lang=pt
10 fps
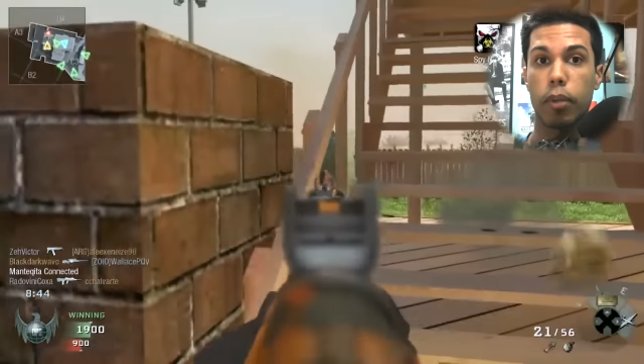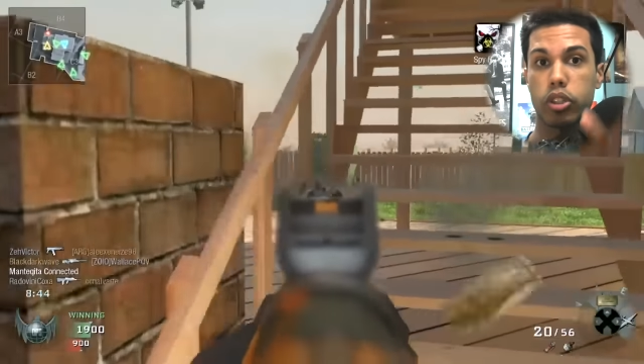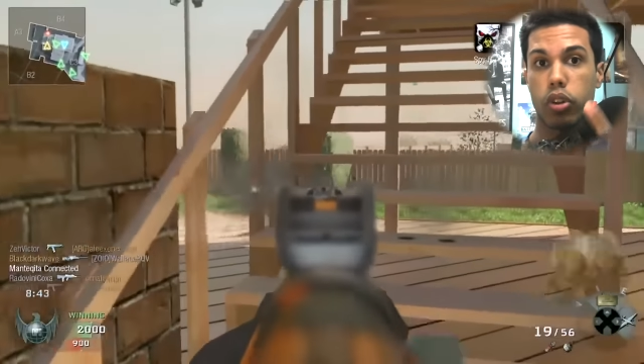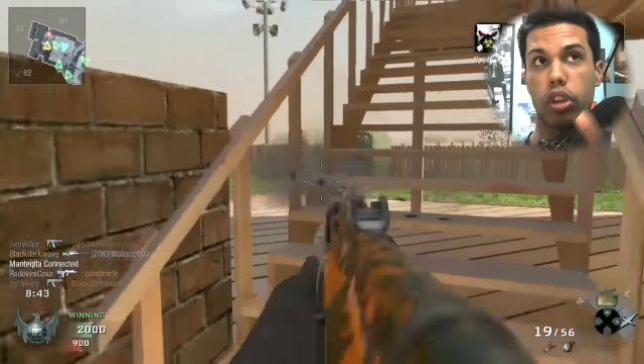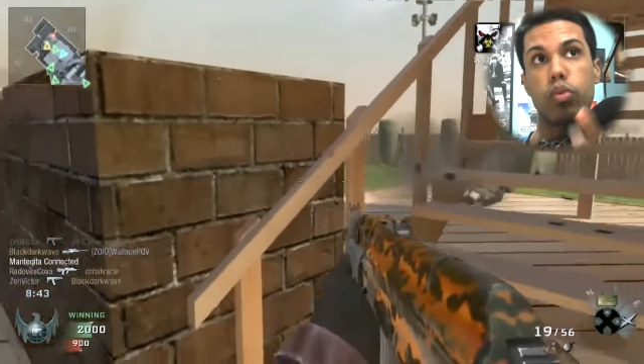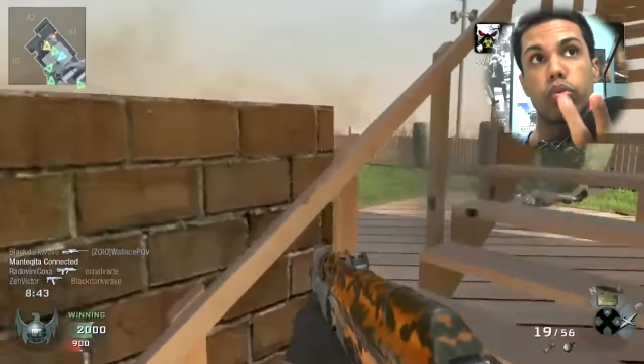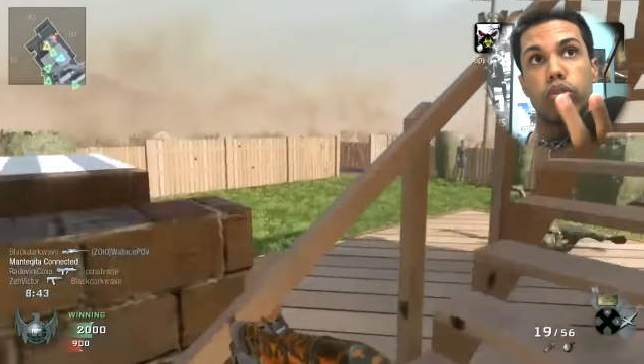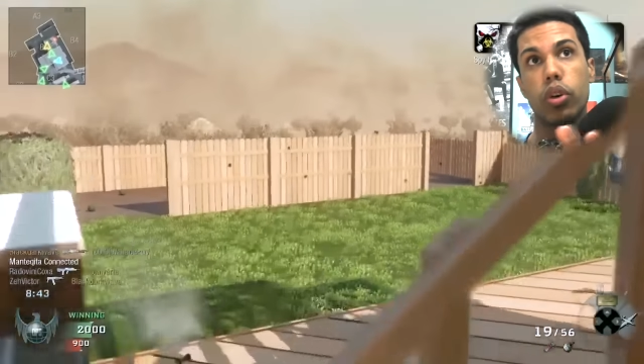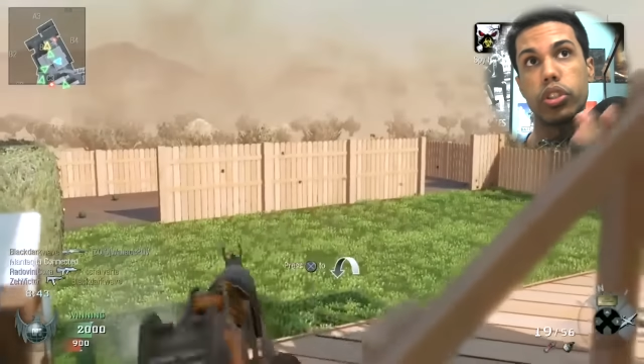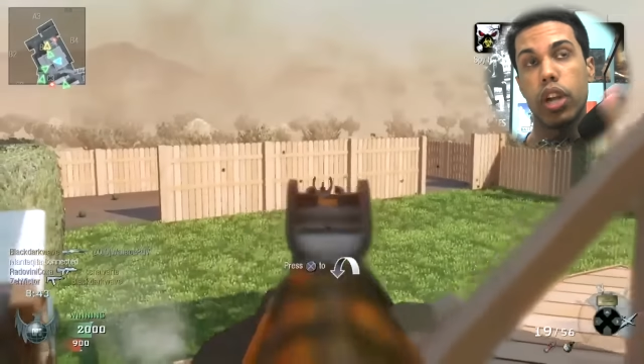BioShock 1,
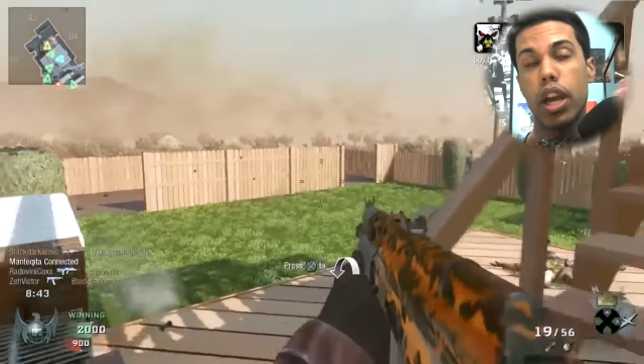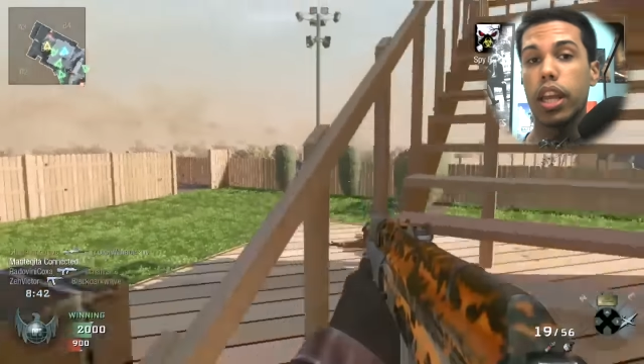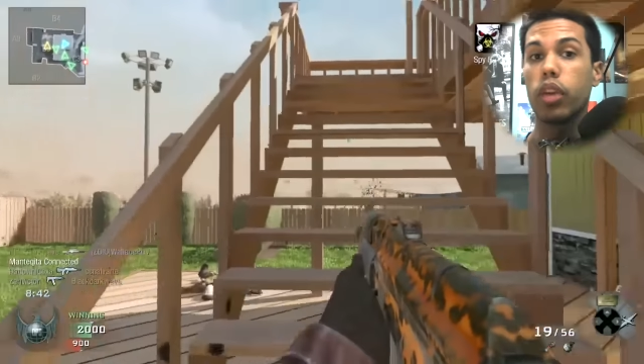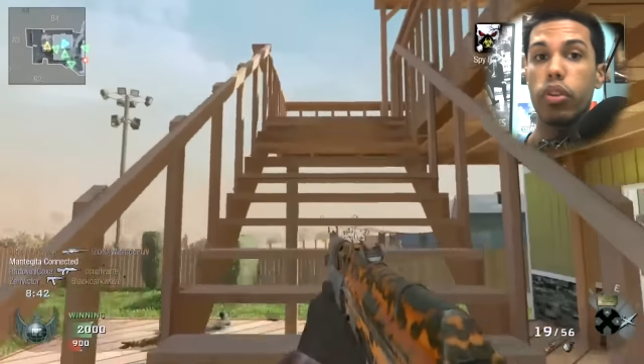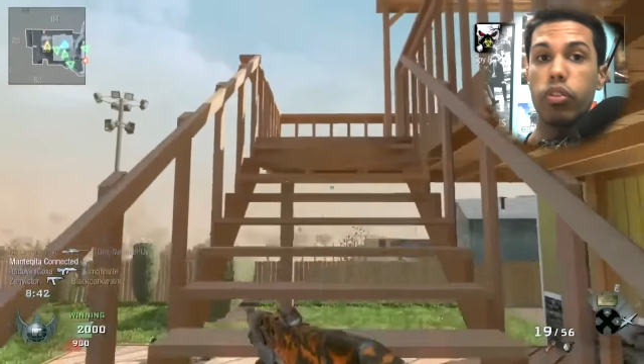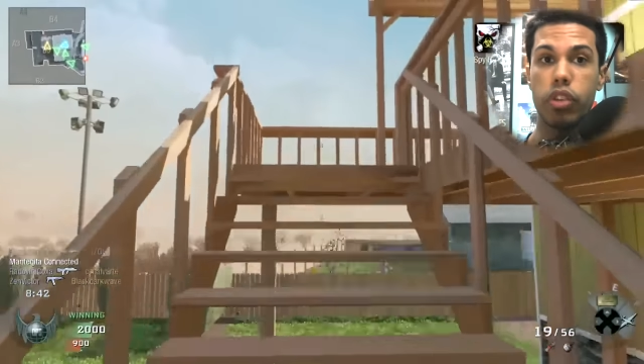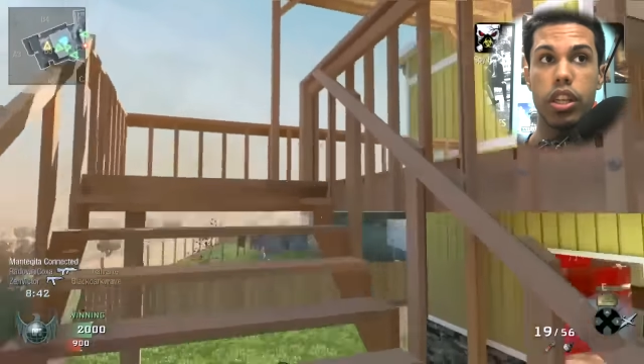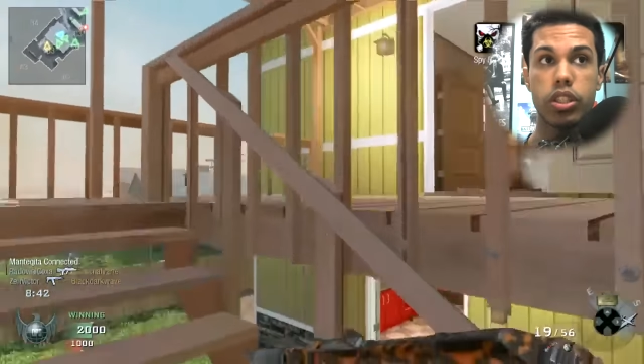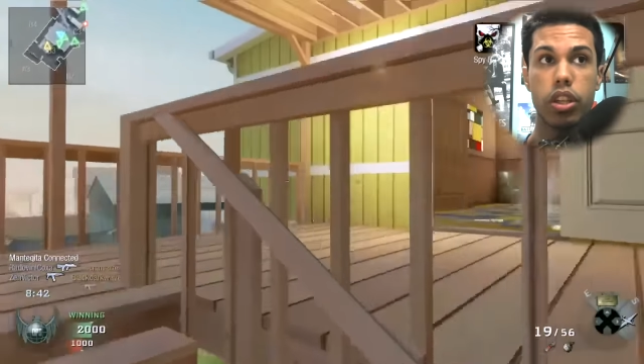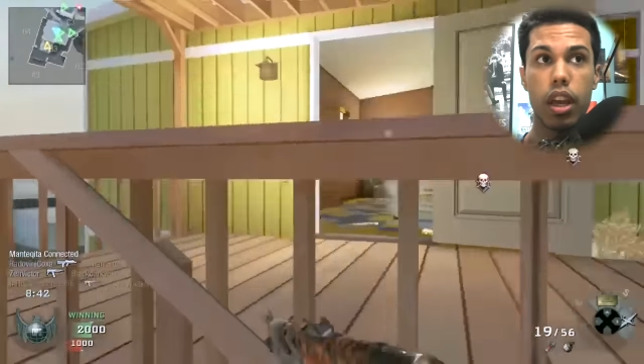2 e o
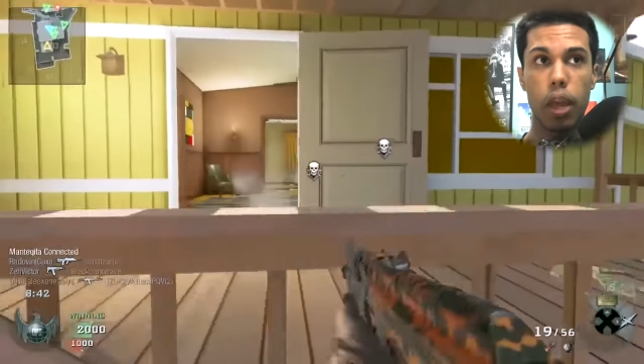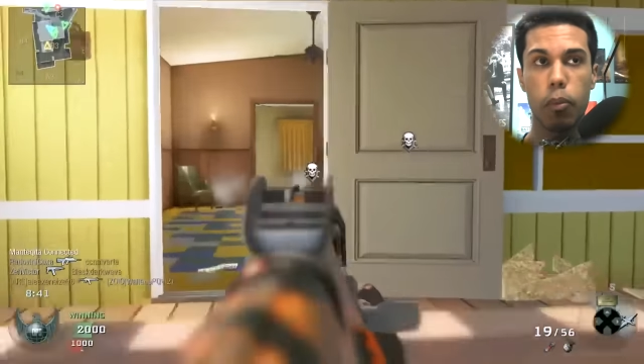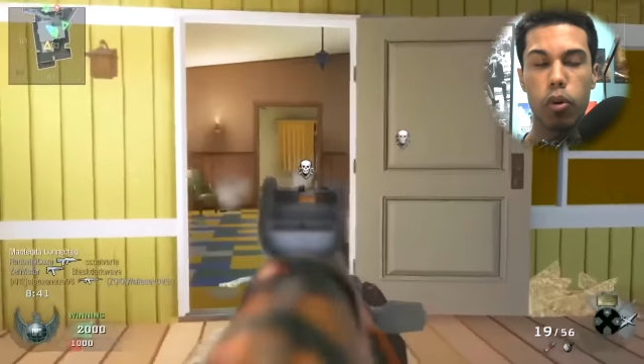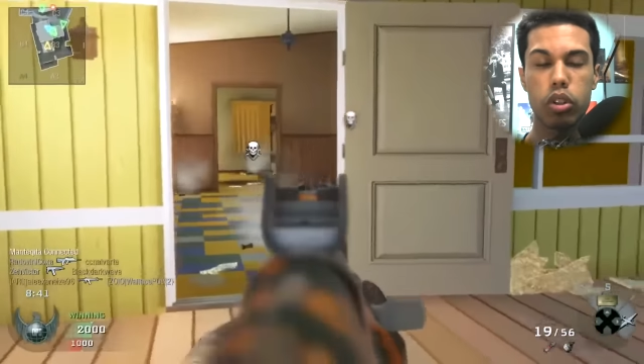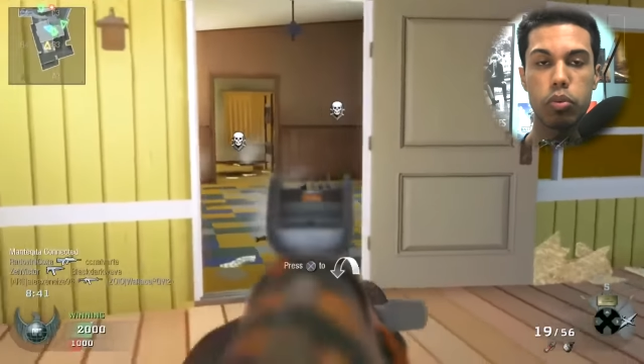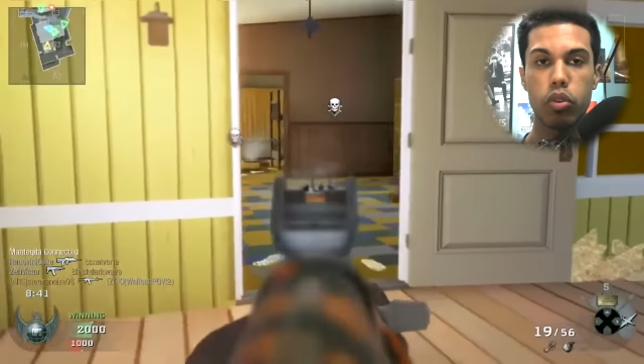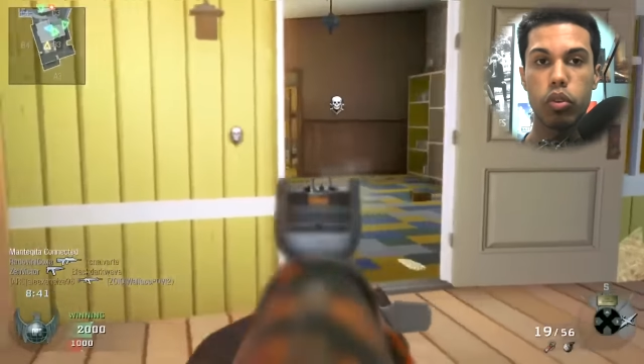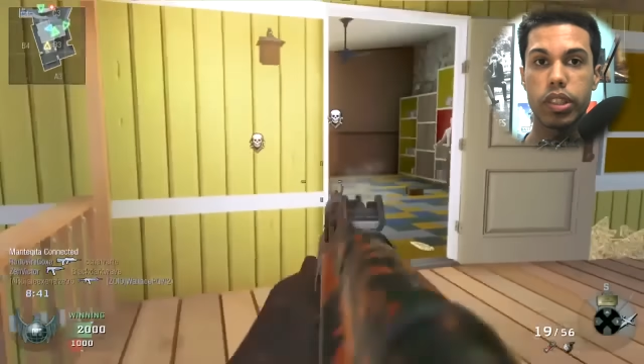Infinity e por último o